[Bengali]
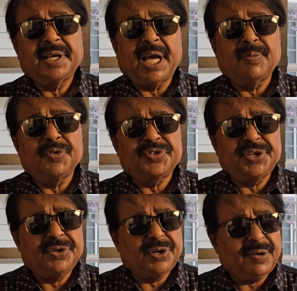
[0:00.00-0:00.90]
কেমন
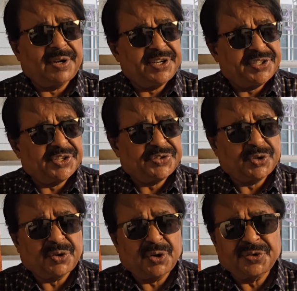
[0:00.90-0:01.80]
ছিল আমার নিজের
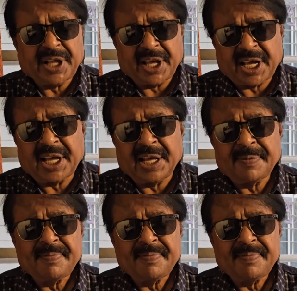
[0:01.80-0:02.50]
চোখে দেখা